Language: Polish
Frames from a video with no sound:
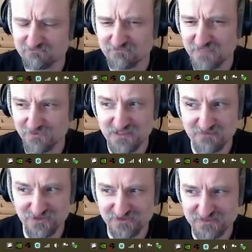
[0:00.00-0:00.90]
Ja
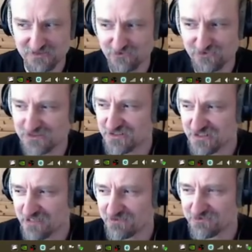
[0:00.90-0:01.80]
myślałem, że ostatnio ludzie
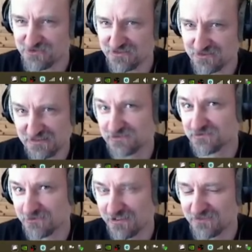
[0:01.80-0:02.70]
narzekają na to, że gry są
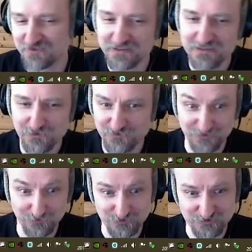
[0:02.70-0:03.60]
za łatwe. To za
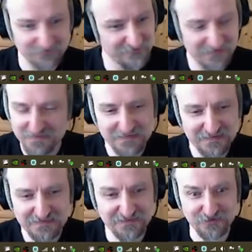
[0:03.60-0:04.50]
dużo.
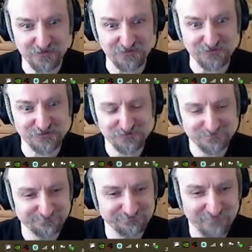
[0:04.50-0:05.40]
Nie dogodzisz.
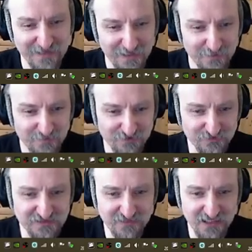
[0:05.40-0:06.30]

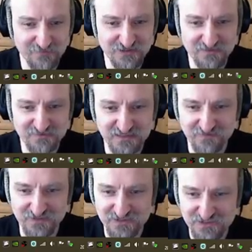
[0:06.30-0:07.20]
Produkcja miała być jednym z
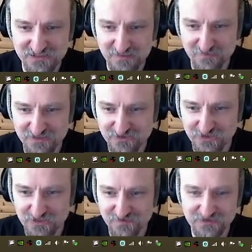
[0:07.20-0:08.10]
najważniejszych najbardziej
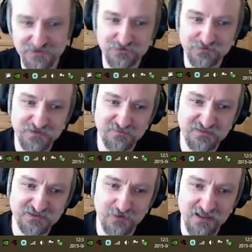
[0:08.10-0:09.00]
dochodowych tytułów firmy
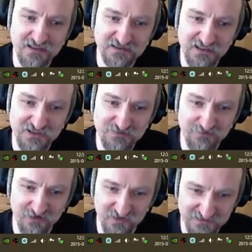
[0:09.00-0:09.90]
Square Enix, ale
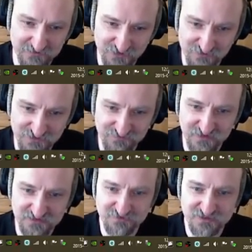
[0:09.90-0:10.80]
szybko okazało się, że
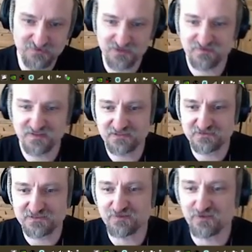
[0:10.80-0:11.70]
władze przedsiębiorstwa nie są
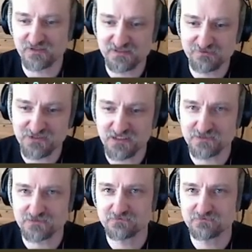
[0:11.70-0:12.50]
zadowolone ze sprzedaży.